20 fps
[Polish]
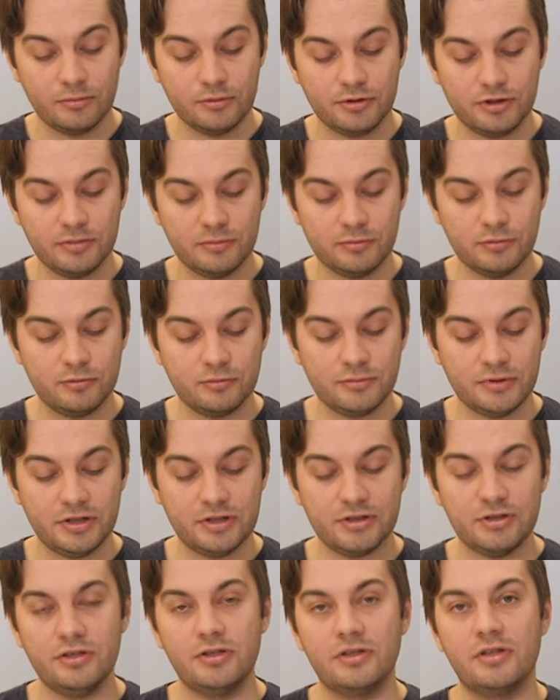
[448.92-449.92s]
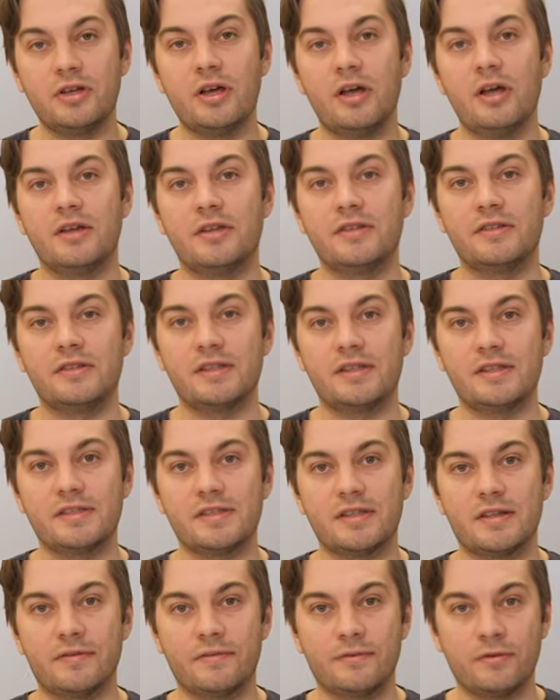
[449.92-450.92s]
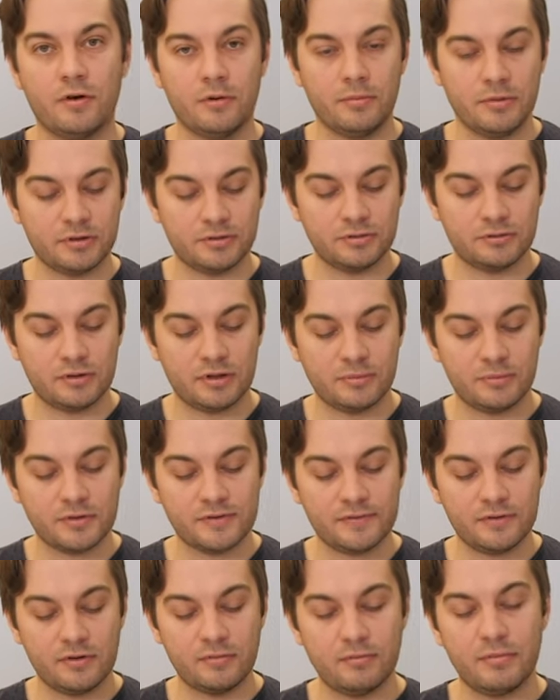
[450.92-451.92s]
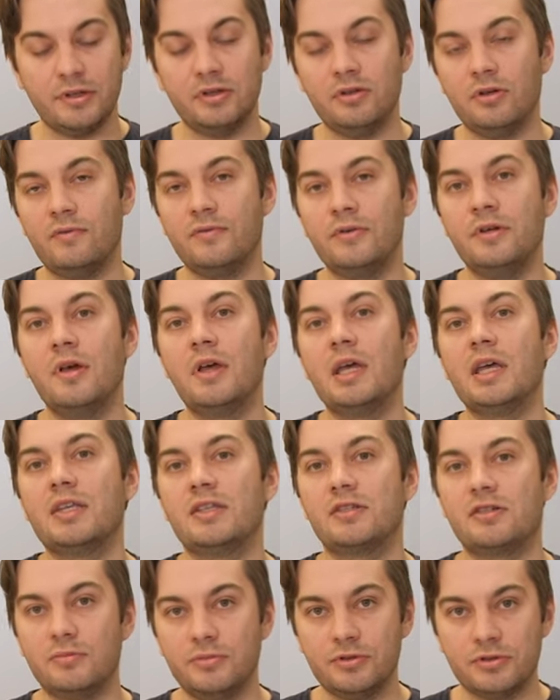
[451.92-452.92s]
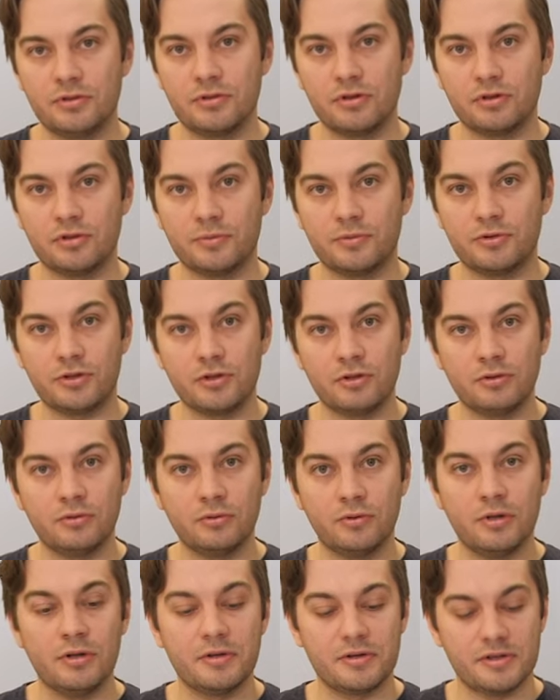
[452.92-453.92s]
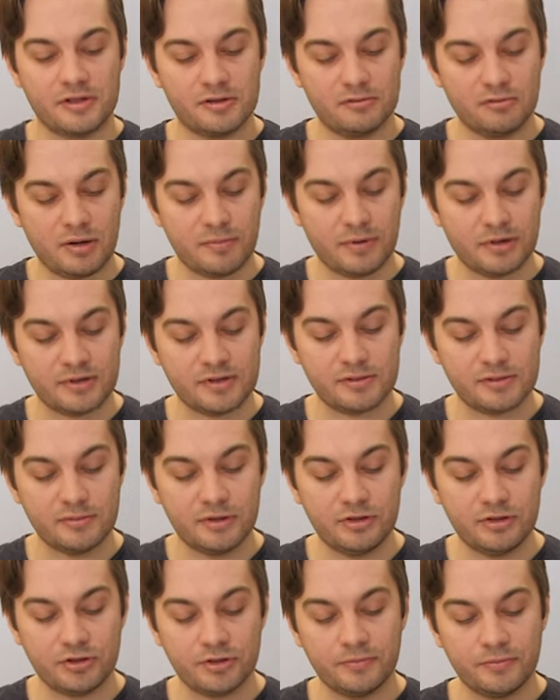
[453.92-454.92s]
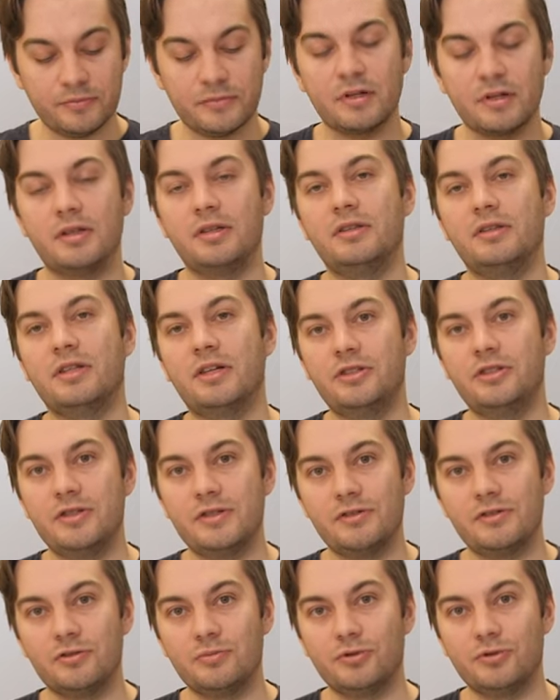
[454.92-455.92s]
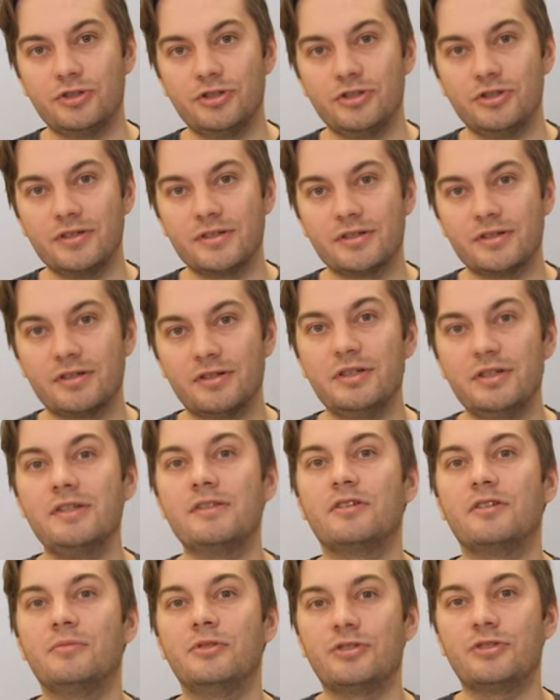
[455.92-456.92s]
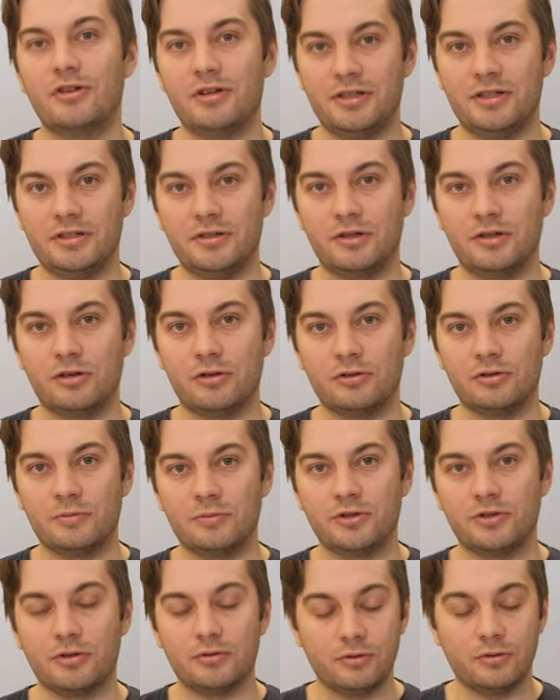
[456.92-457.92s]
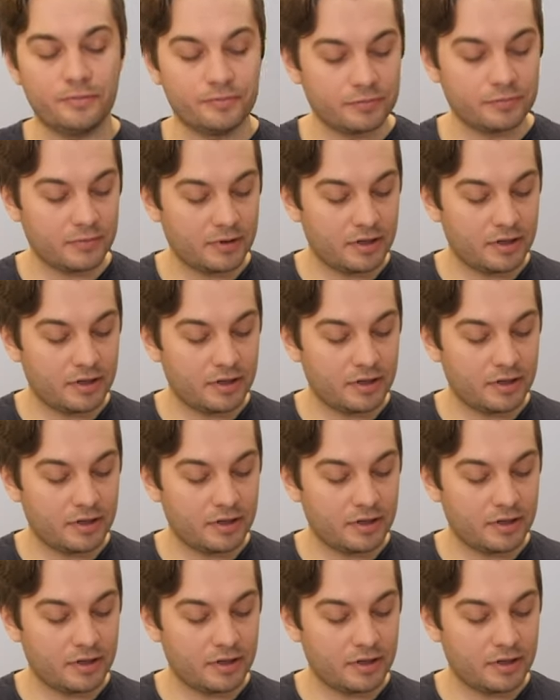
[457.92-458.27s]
musimy umieścić zestaw komend, które pozwolą bajtowi zrobić krok do przodu, złapać switch, nacisnąć przycisk i zrobić kolejny krok do przodu.